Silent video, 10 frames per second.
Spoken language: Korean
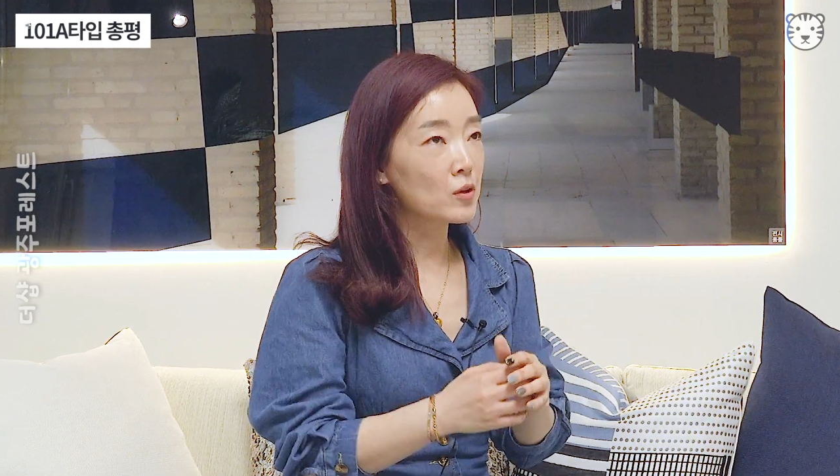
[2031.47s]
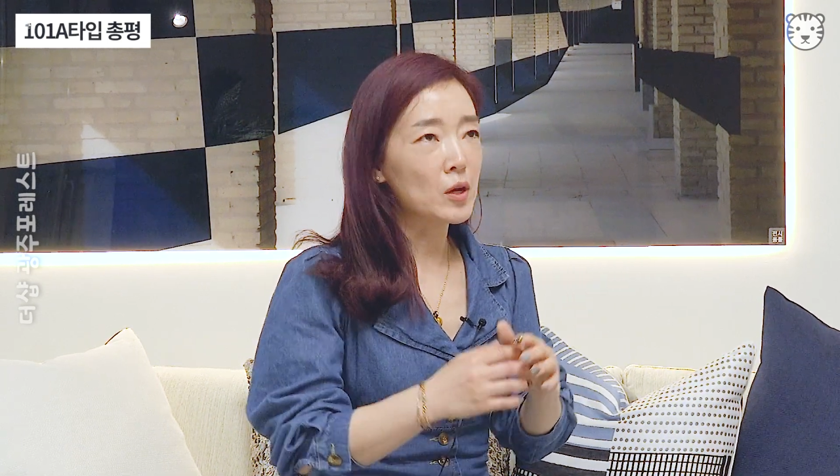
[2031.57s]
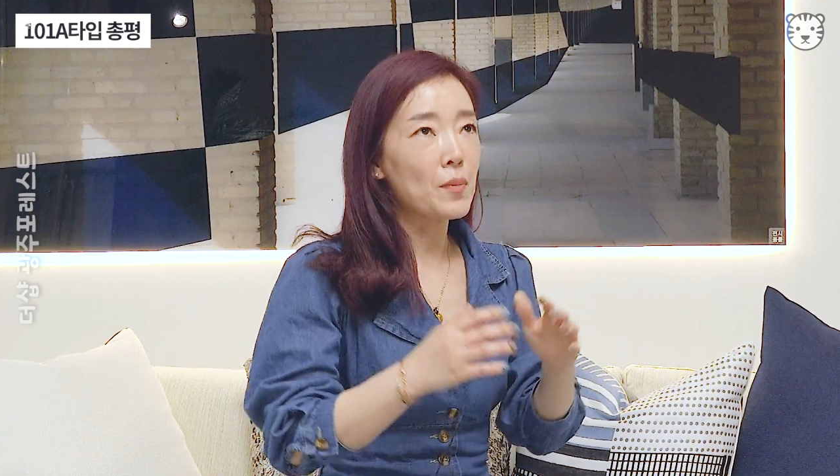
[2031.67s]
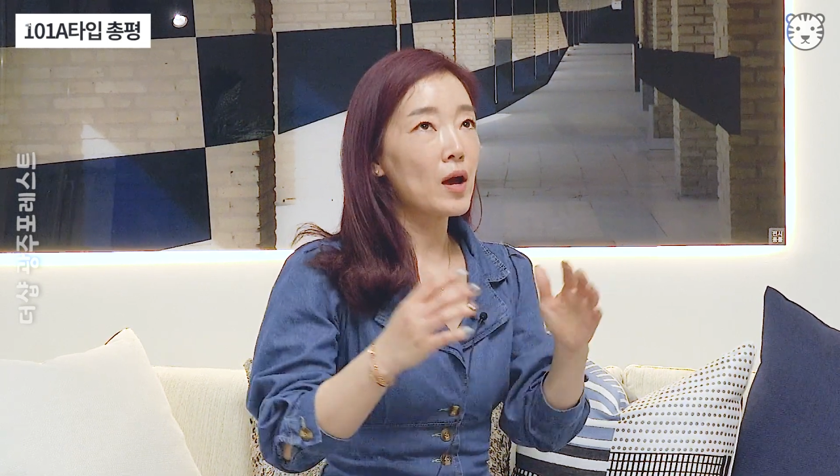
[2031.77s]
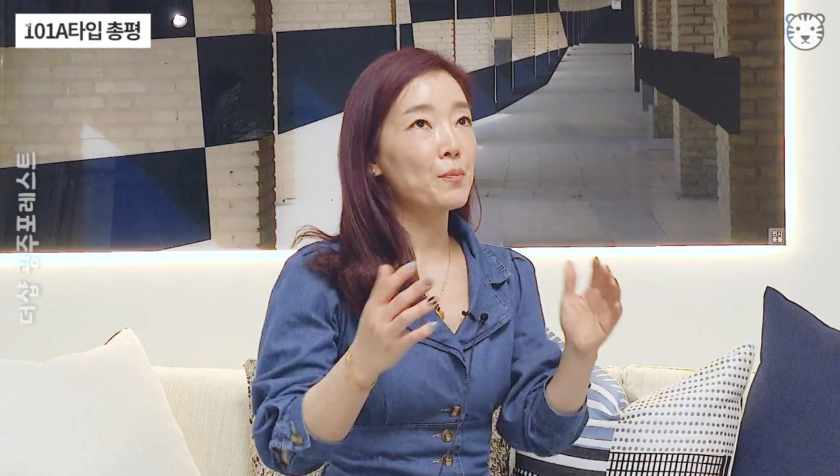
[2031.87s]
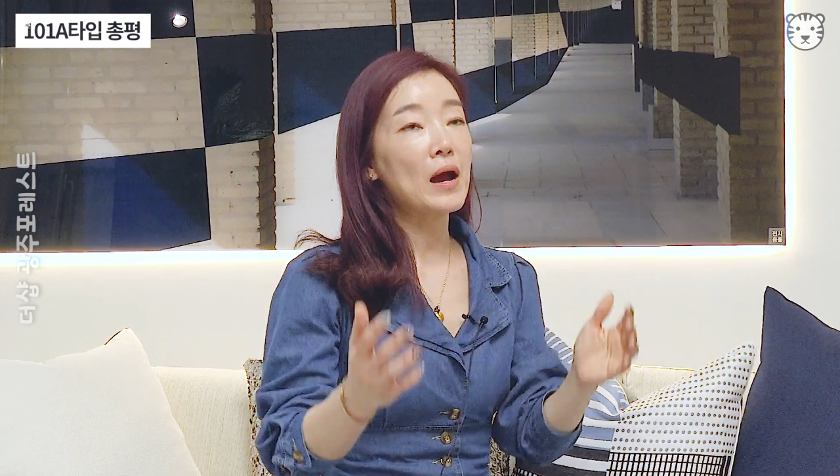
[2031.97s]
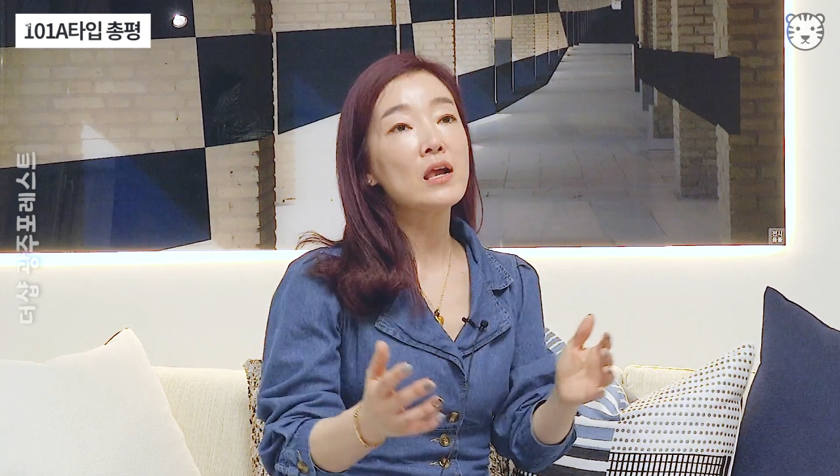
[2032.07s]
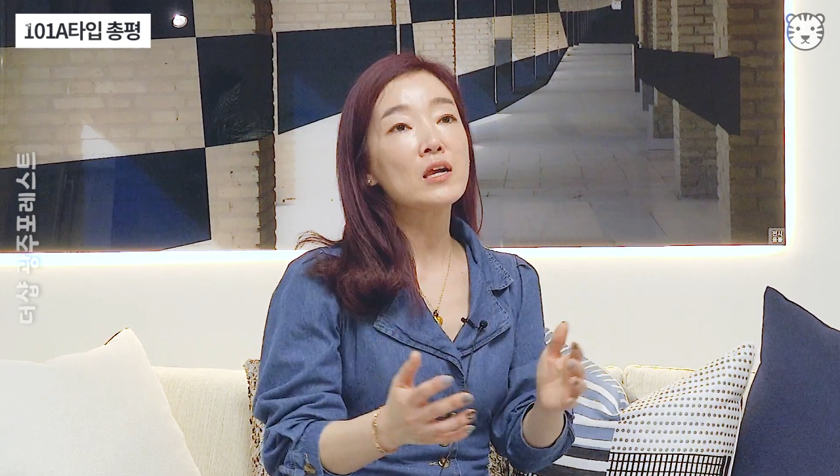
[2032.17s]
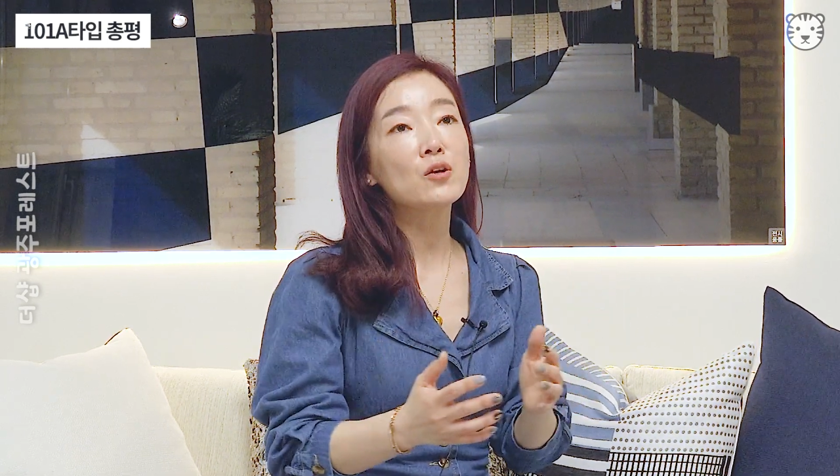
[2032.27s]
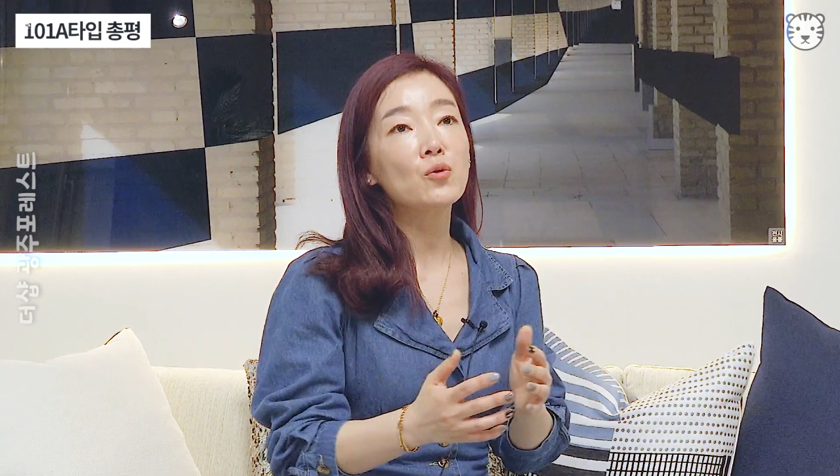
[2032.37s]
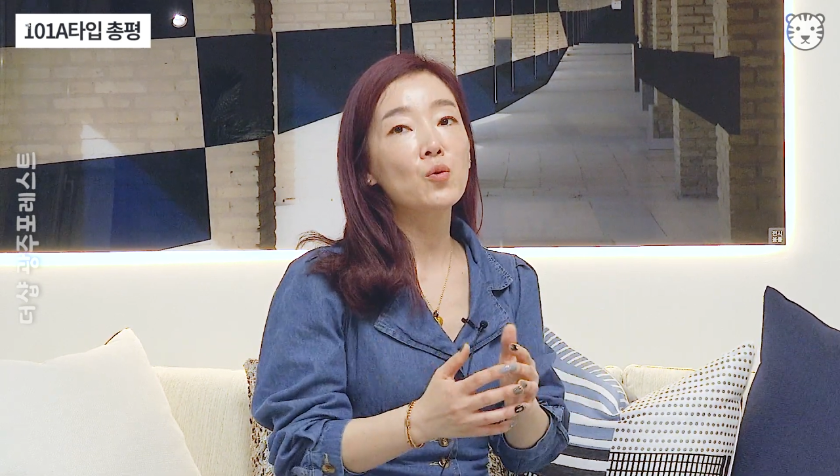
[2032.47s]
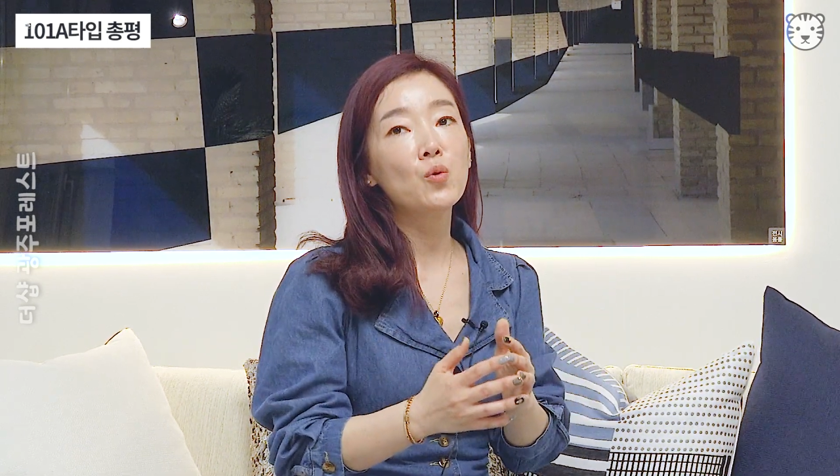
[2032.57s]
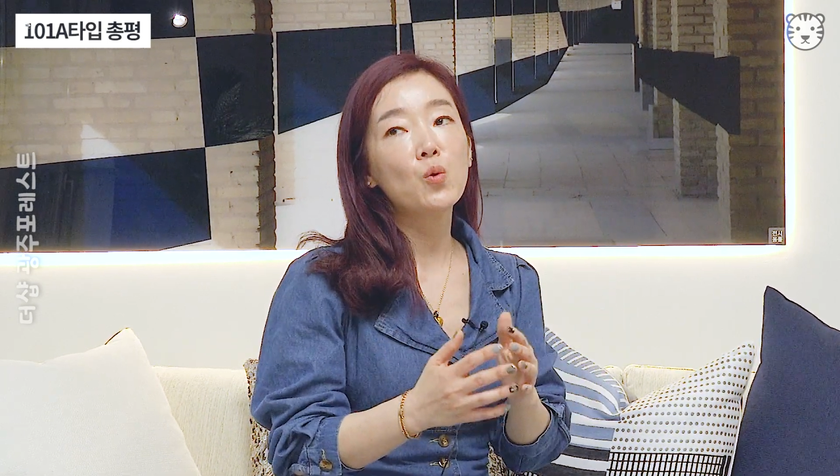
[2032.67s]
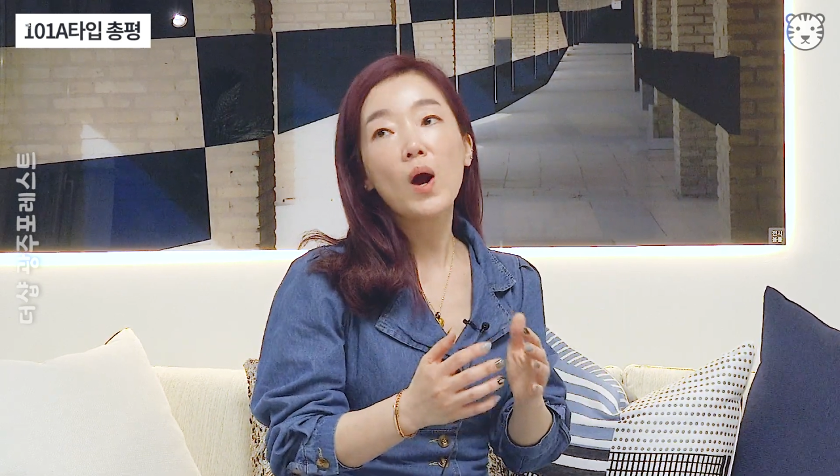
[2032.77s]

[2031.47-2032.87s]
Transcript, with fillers: 그렇게 막 밝고